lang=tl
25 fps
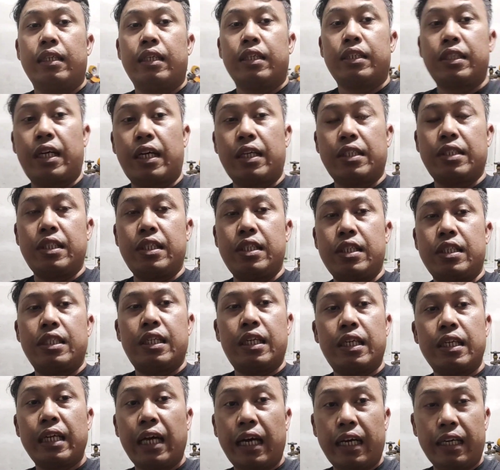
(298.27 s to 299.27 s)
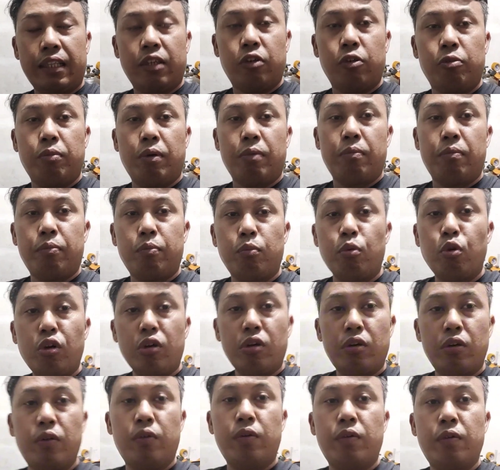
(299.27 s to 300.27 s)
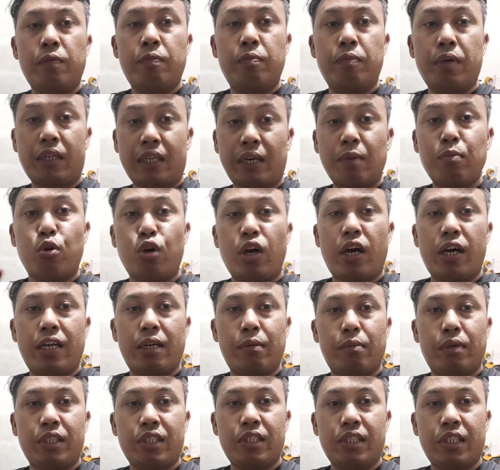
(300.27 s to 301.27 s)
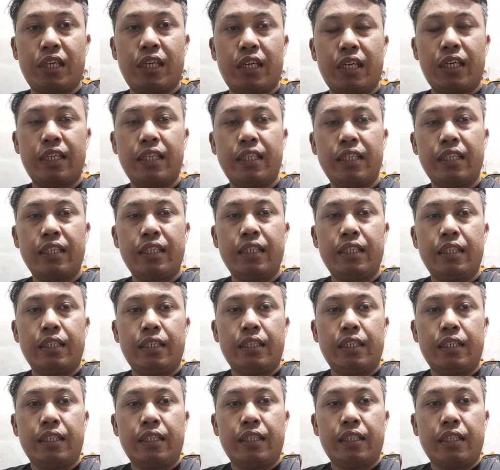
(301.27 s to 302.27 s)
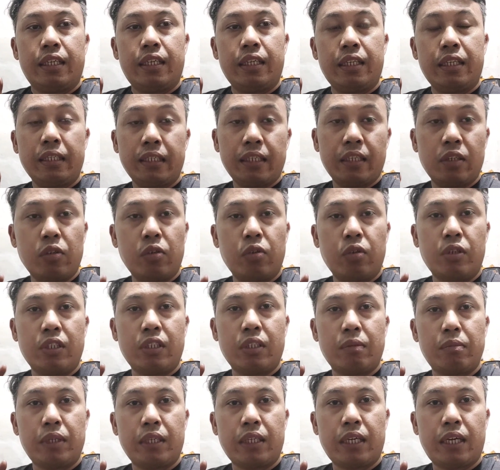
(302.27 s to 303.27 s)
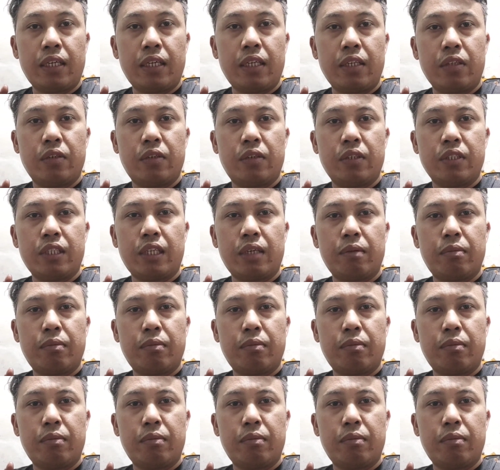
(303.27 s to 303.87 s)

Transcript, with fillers: na chassis. Eh nakita ko mong magkamukha naman siya. Eh tinanong ko rin sa mekaniko, ang